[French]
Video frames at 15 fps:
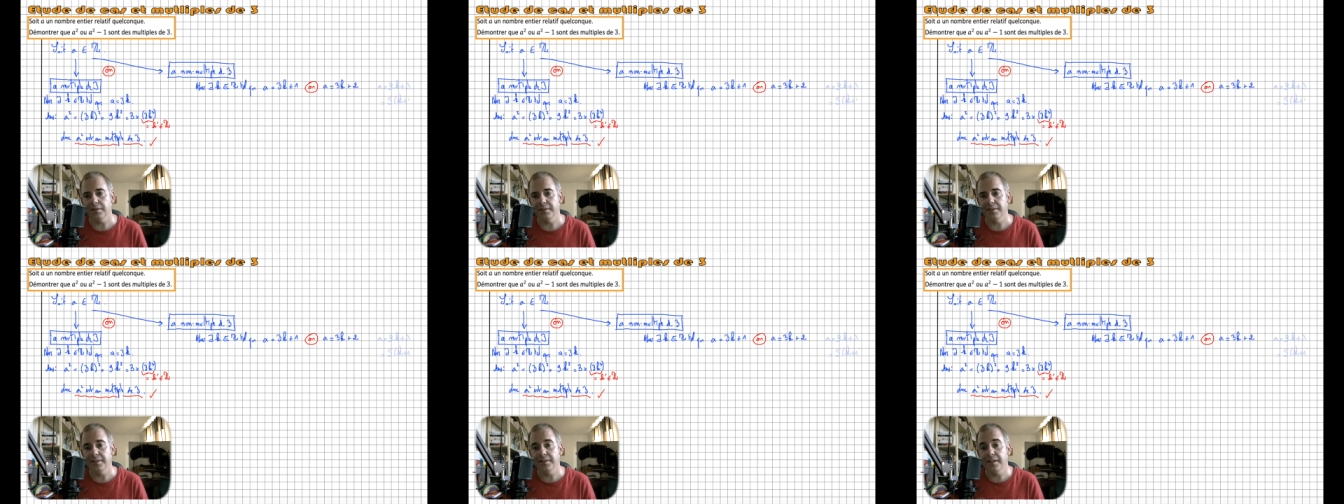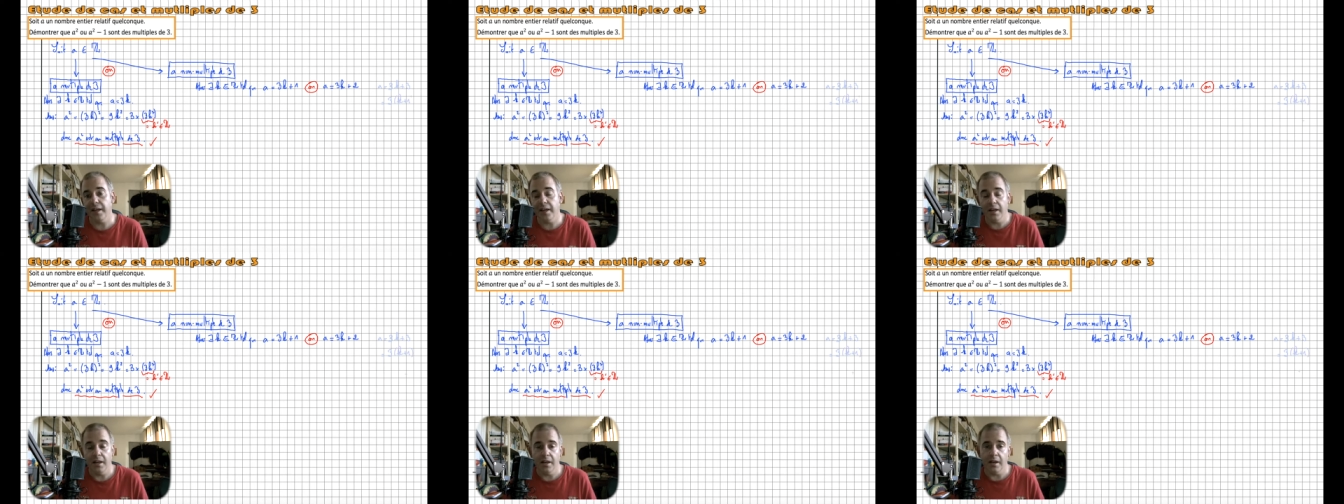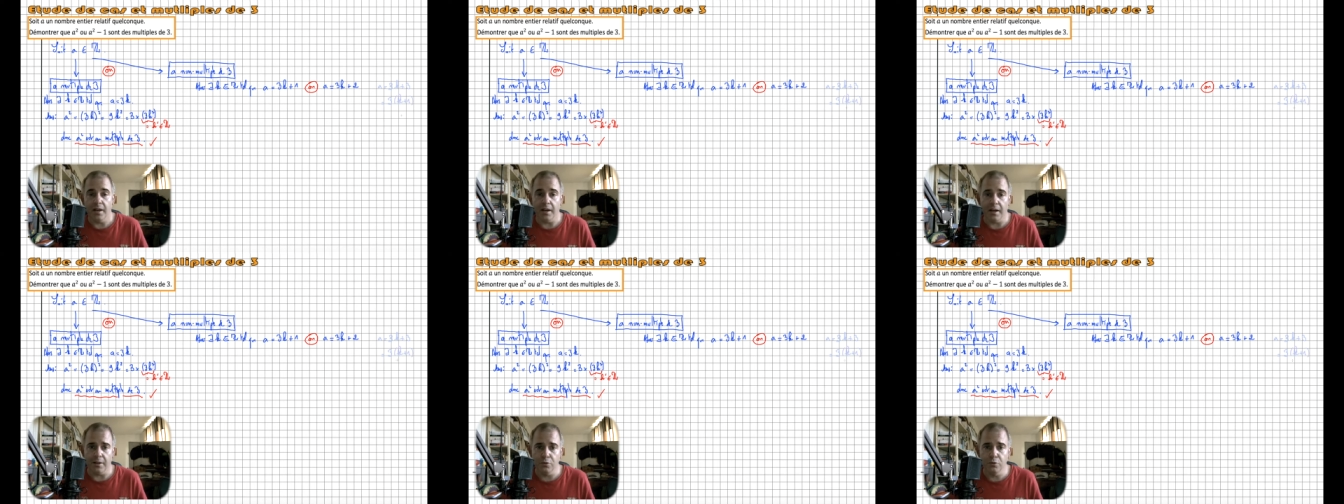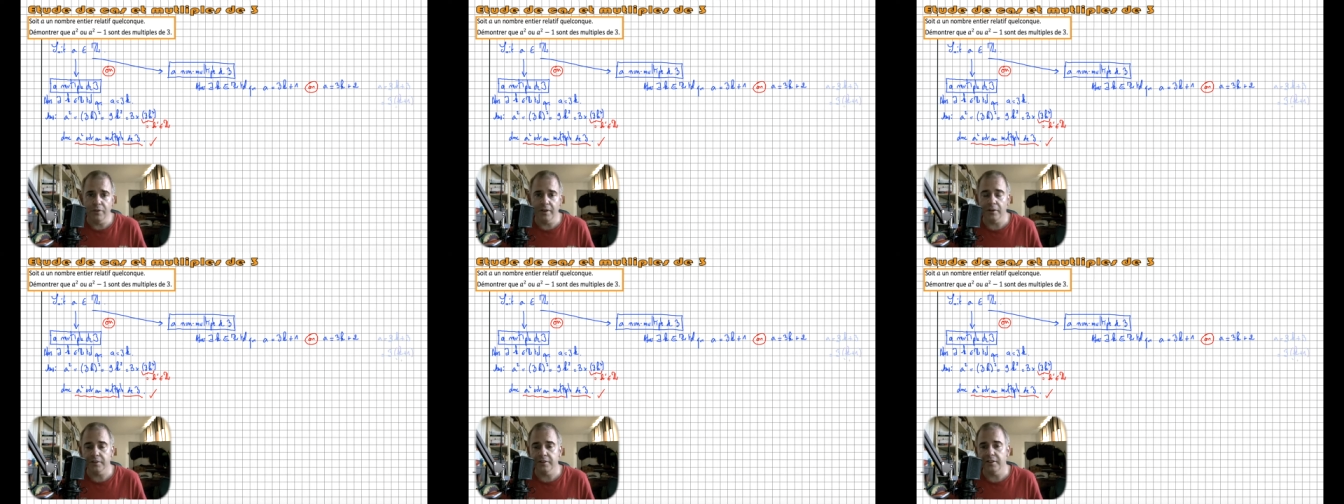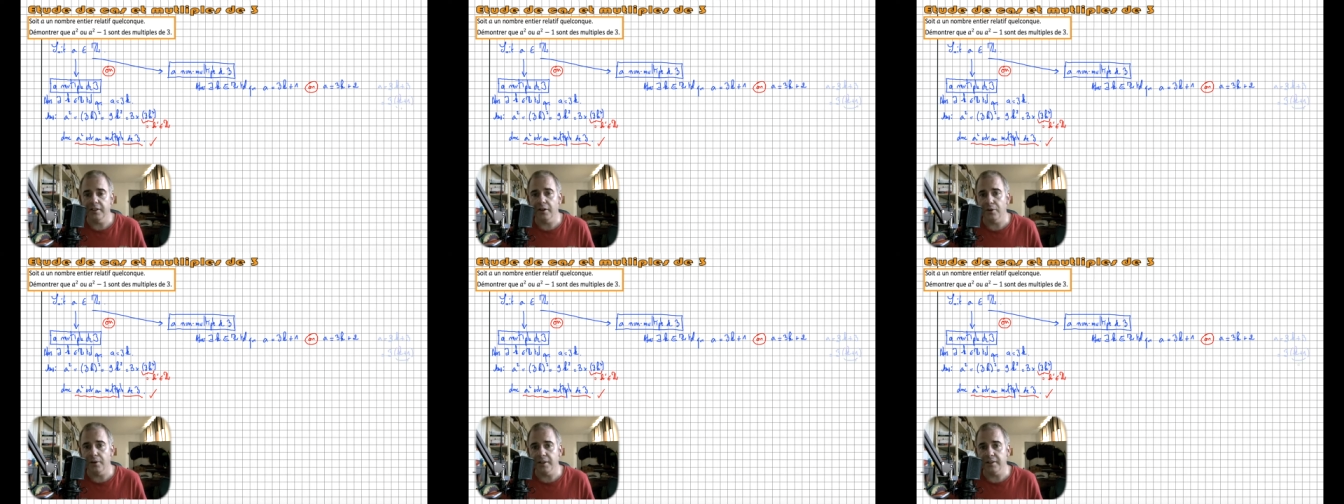qui est un nouvel entier
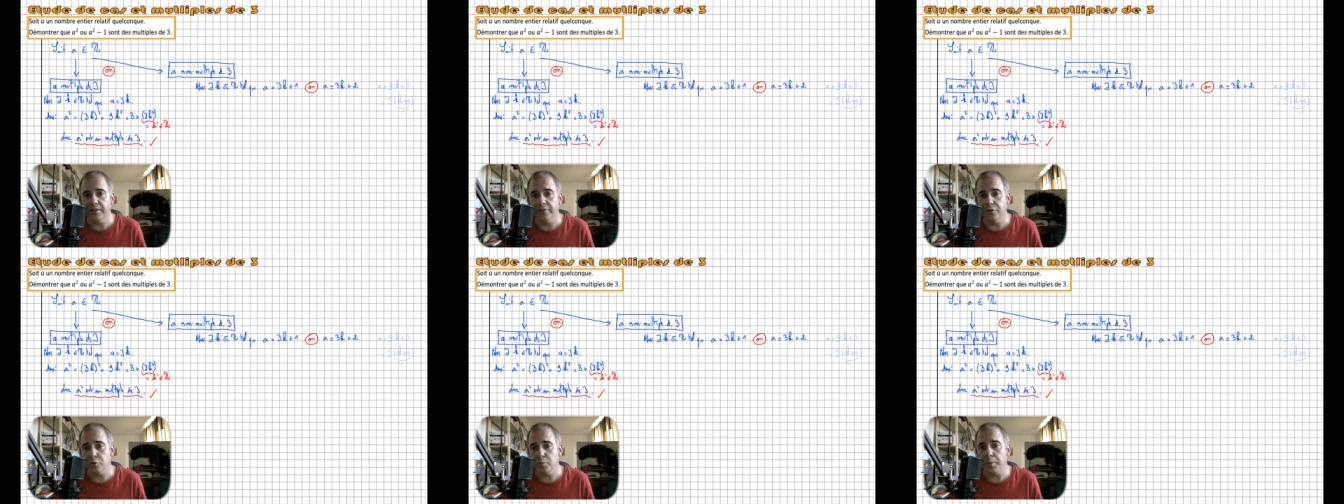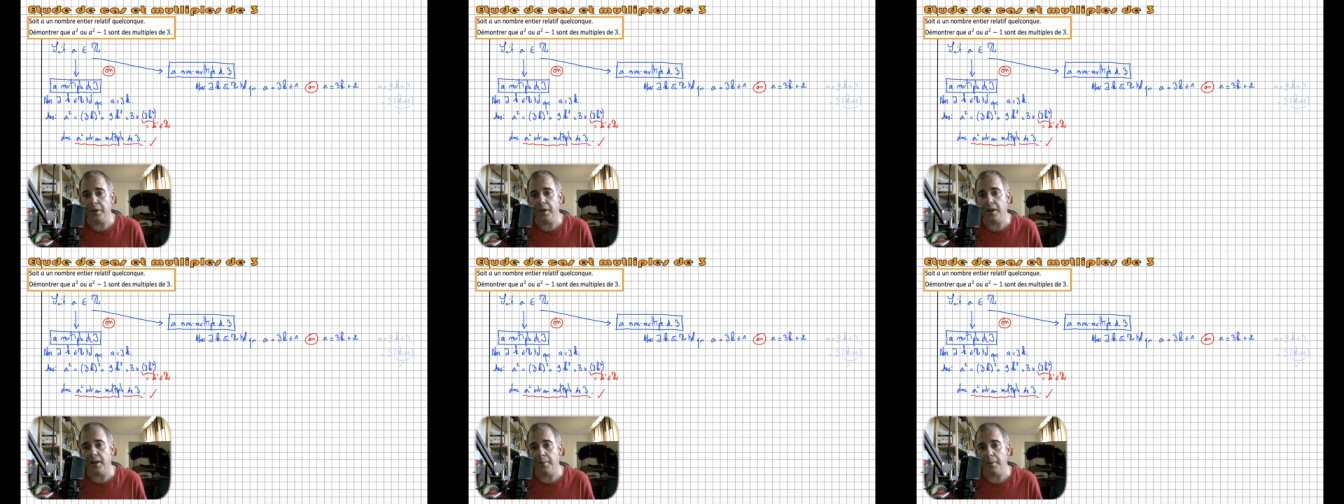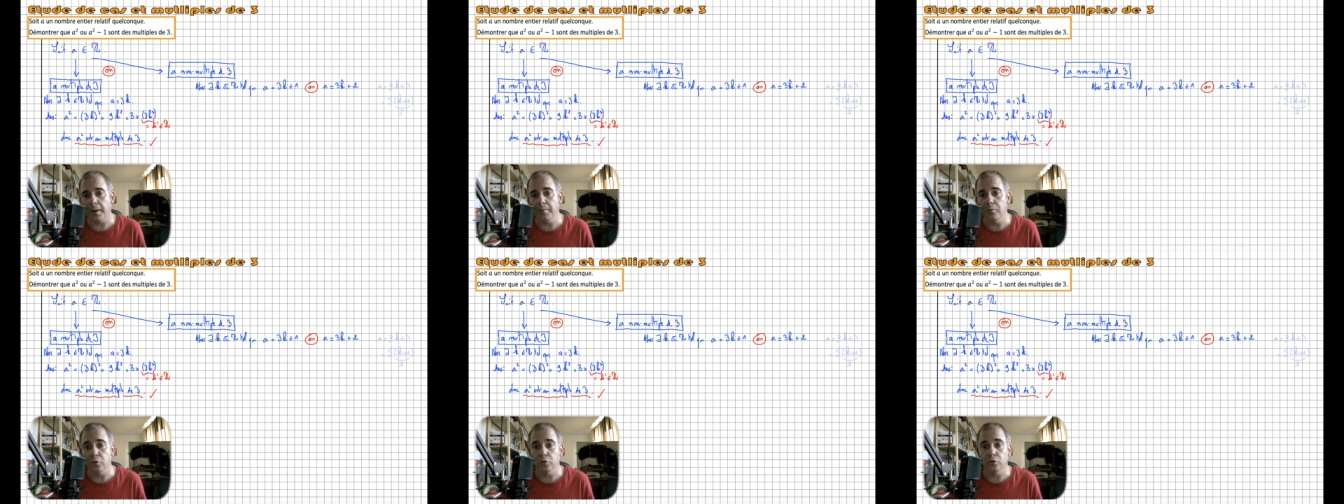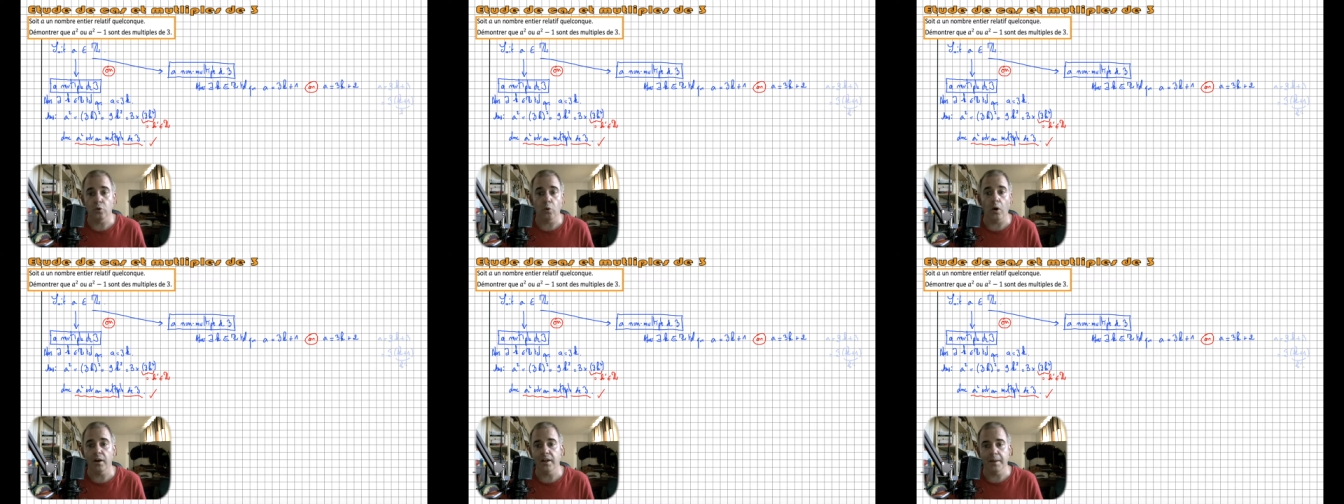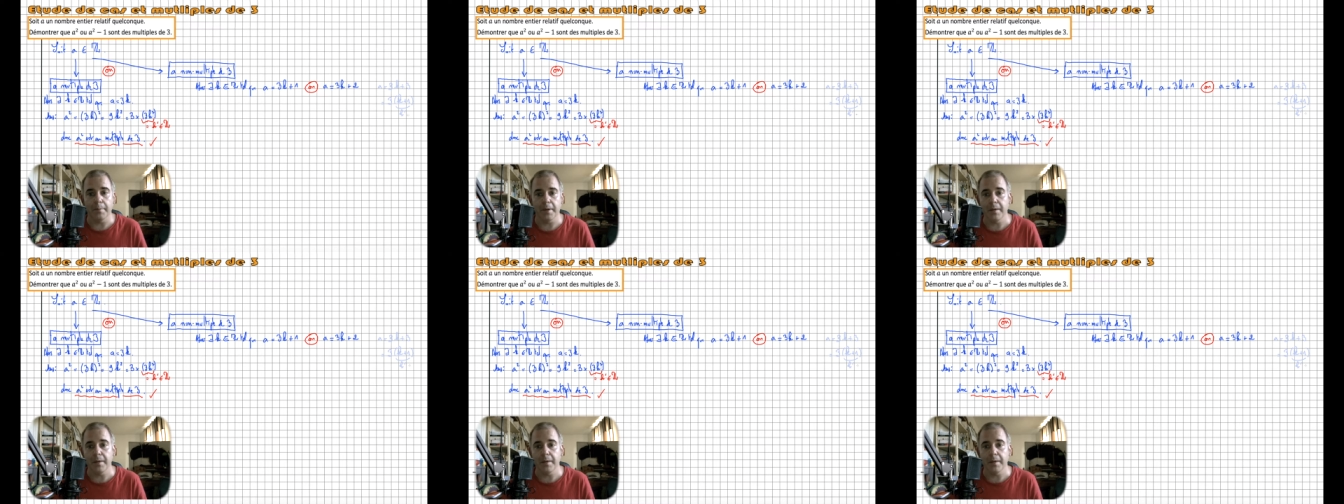relatif que je peux écrire K', donc 3 K',